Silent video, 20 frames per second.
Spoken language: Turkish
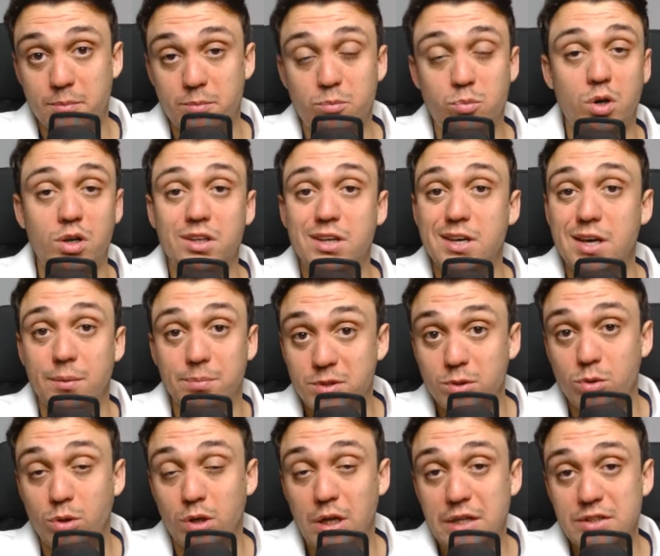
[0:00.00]
Burada
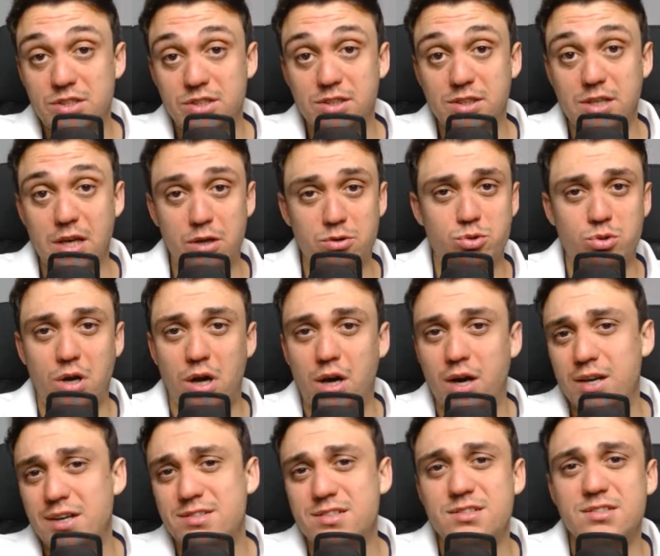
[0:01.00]
yaptığı dolandırıcılık yani
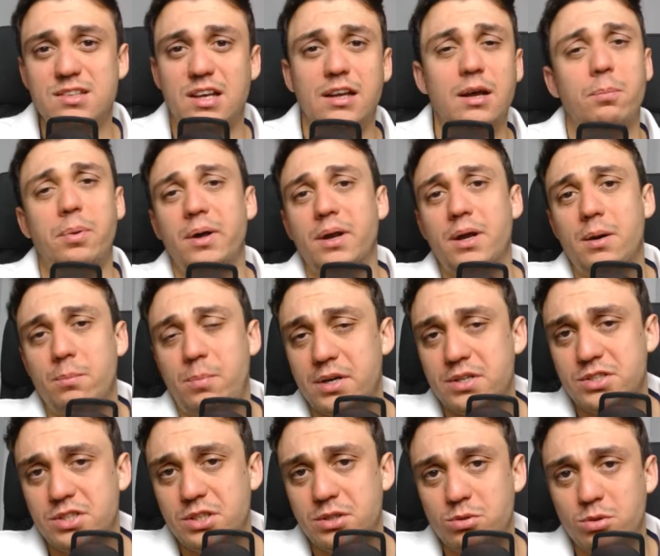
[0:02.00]
ailesini zaten
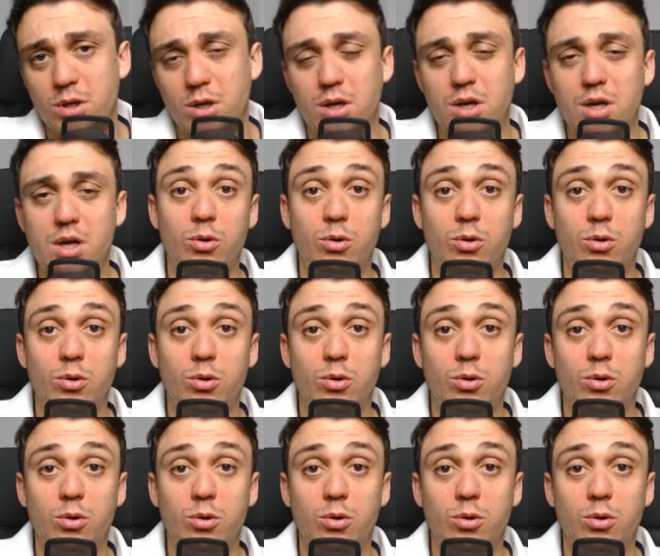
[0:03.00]
paramparça ediyor.